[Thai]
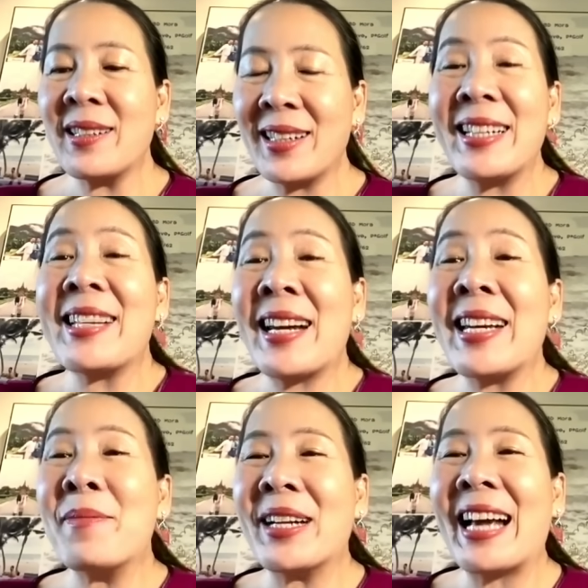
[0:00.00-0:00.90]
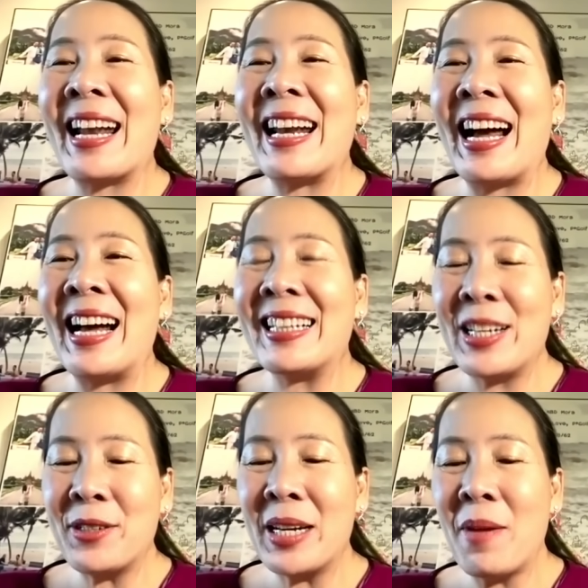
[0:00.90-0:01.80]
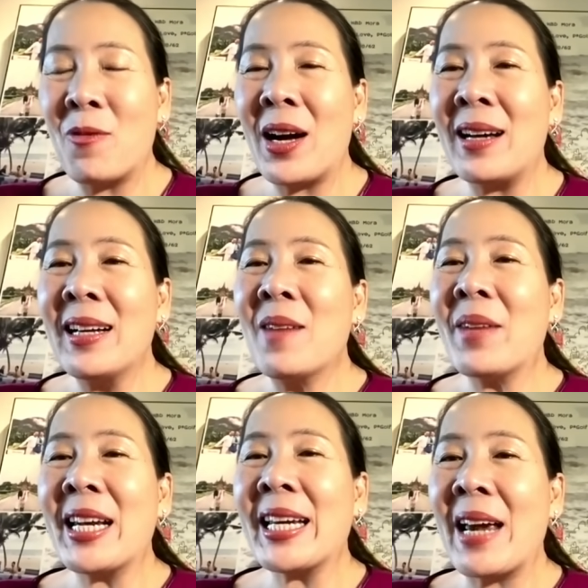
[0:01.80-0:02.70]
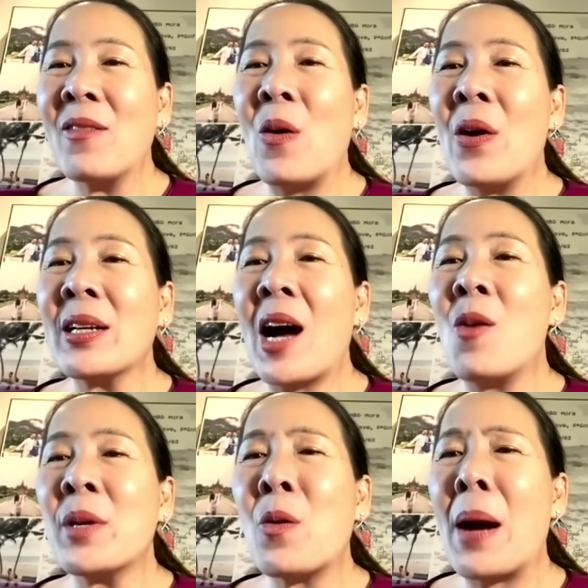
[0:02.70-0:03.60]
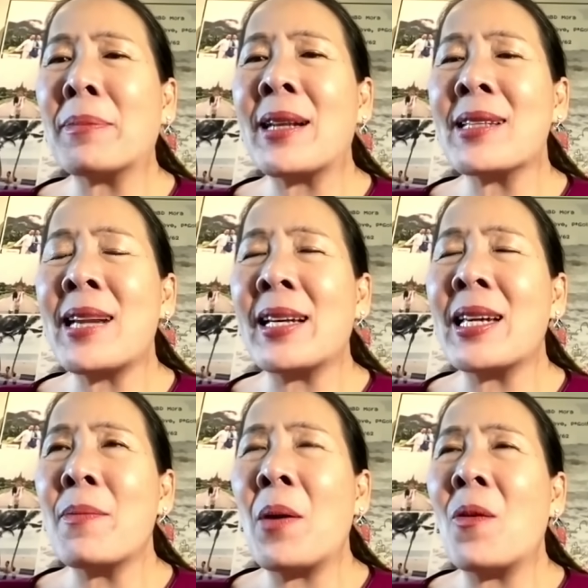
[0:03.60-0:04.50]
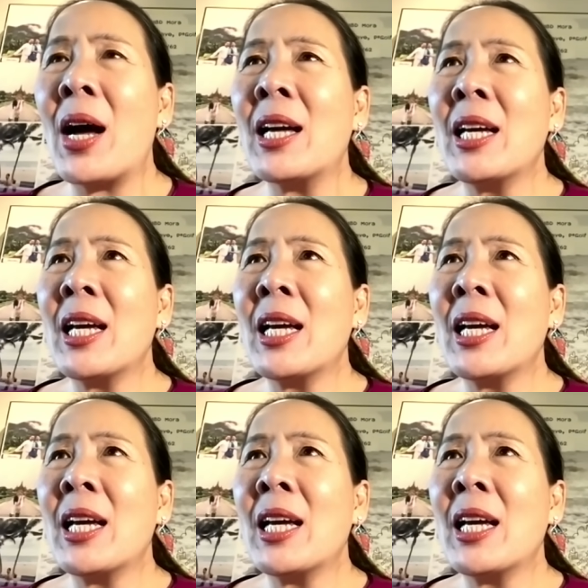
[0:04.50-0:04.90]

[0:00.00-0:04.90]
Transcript: ที่ใจดีเหมือนกันนะคะดิวที่แบบว่าไม่ได้เข้มข้นเขามีความตั้งใจที่แบบว่า